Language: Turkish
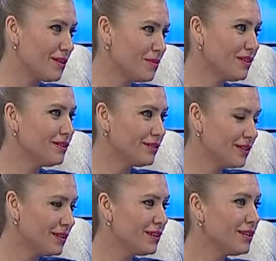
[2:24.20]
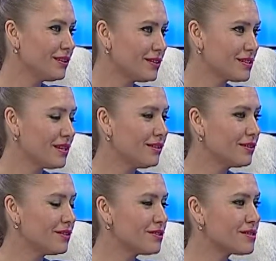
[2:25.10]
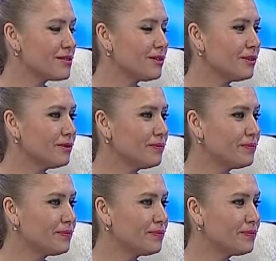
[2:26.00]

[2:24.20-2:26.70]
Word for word: ama iletişim mutlaka olacak ama e, açısından. e, hekim